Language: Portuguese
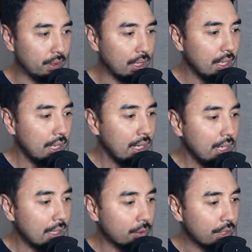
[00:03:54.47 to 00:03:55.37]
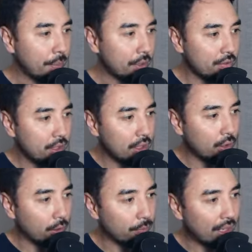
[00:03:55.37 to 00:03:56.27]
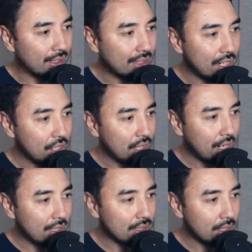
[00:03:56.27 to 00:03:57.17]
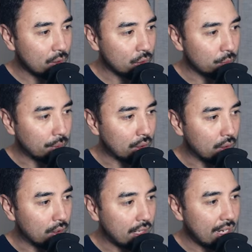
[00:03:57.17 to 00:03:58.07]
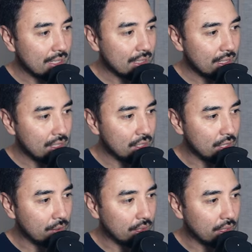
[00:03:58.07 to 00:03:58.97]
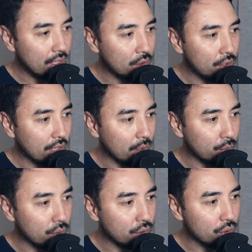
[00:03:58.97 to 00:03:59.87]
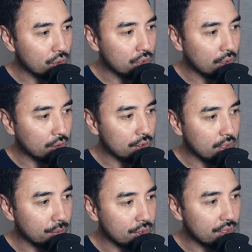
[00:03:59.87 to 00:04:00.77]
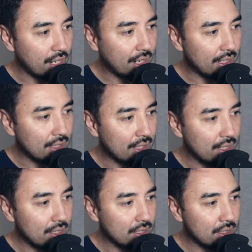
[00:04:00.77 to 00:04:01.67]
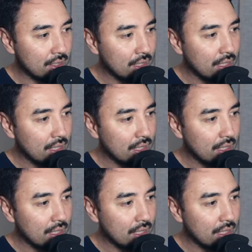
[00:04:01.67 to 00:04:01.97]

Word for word: Né? Então dá para ver que ó, até chegar a C com dupla O, essa região aqui de dois carbonos, então nós temos CH3